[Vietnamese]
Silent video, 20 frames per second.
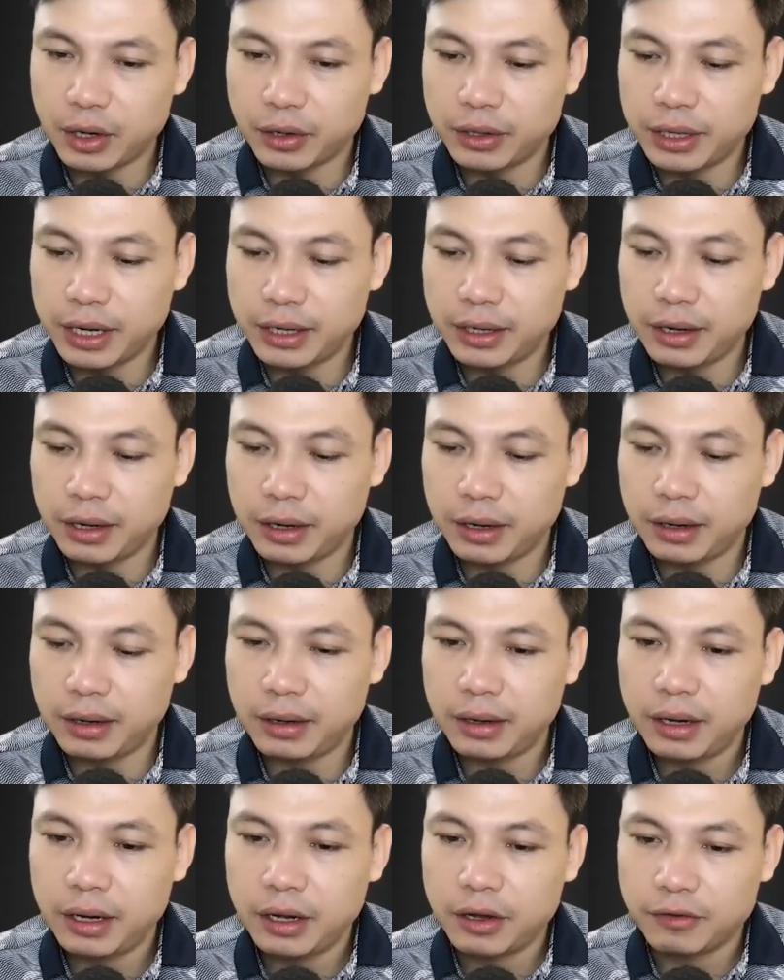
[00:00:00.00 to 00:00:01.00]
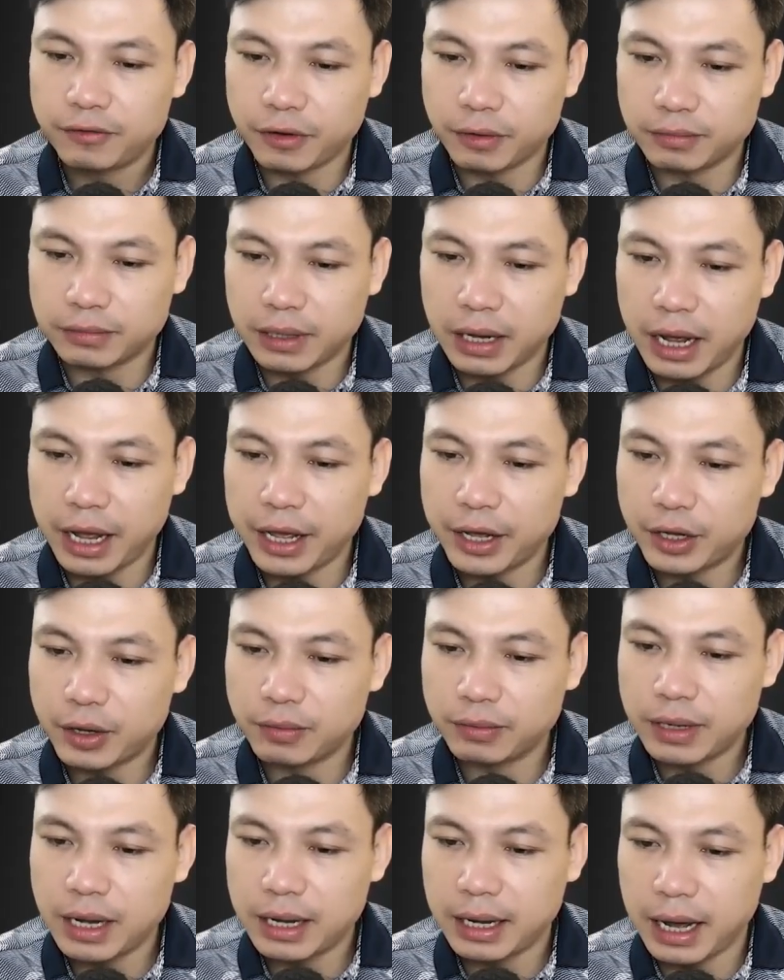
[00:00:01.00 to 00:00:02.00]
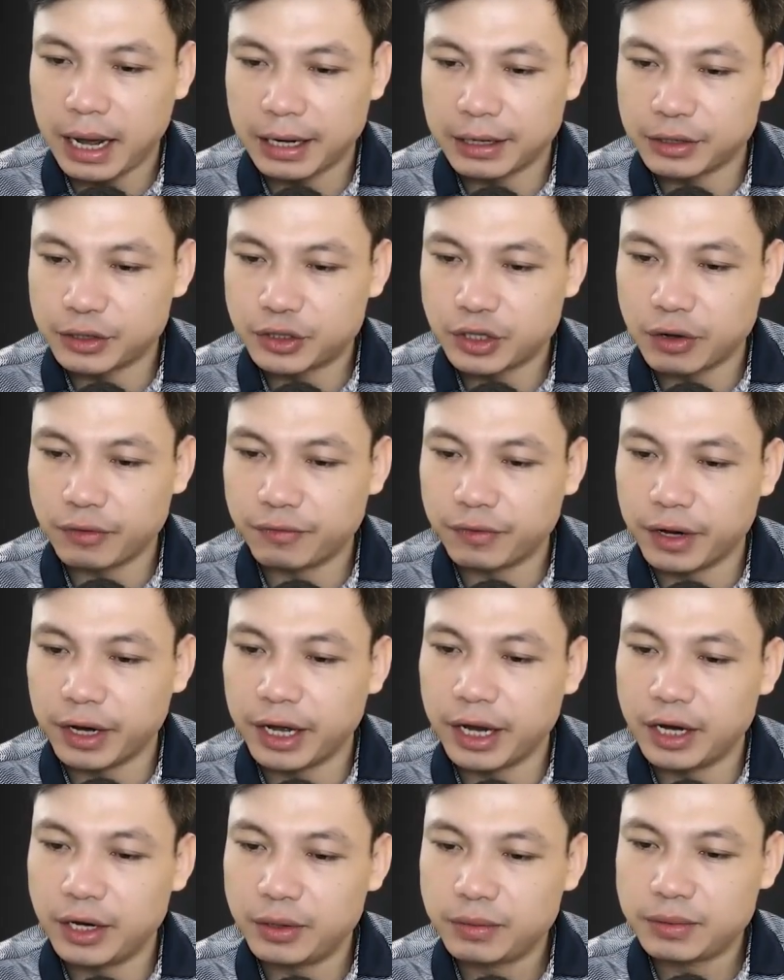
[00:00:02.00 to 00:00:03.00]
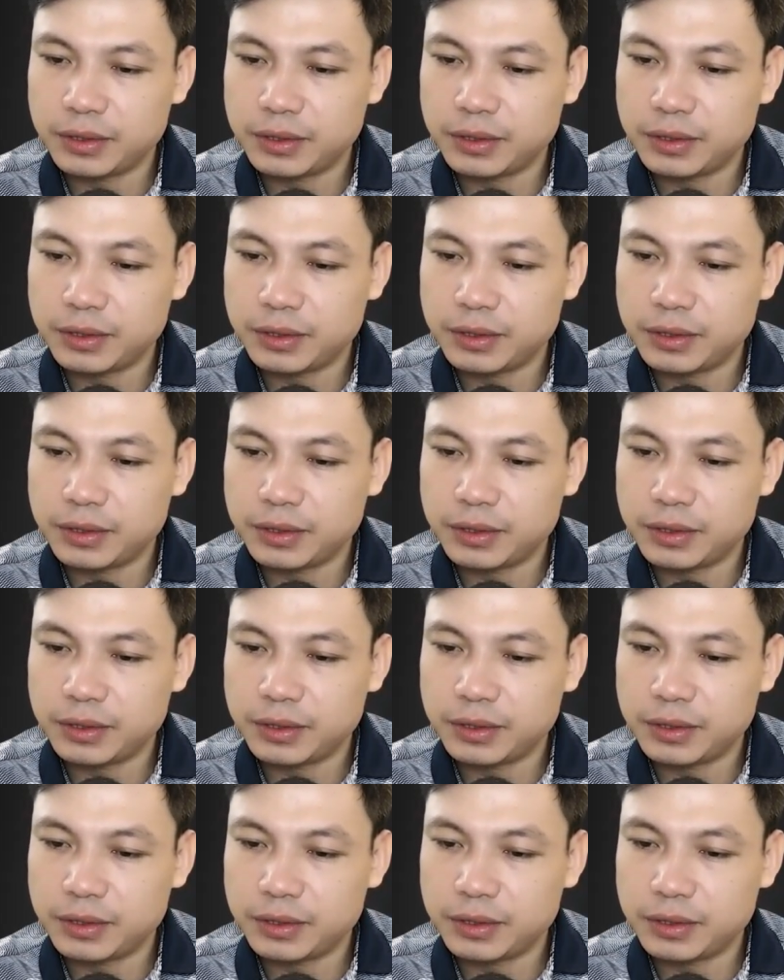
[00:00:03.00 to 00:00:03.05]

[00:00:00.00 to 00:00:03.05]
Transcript: Lão toàn chạy đến cho hắn thêm mấy cái,